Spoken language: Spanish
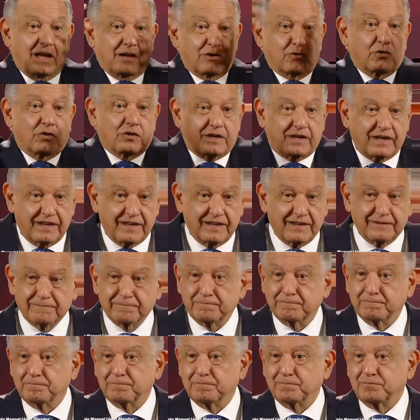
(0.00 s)
algo que
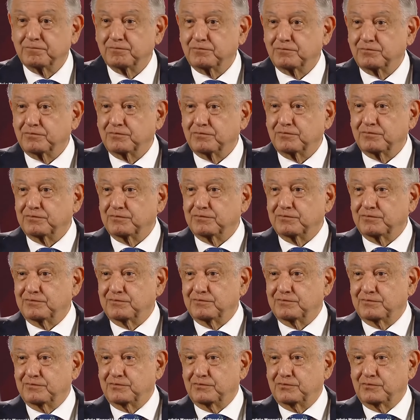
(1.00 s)

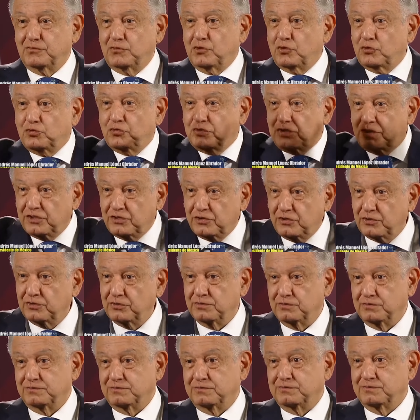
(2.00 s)
no sucedió,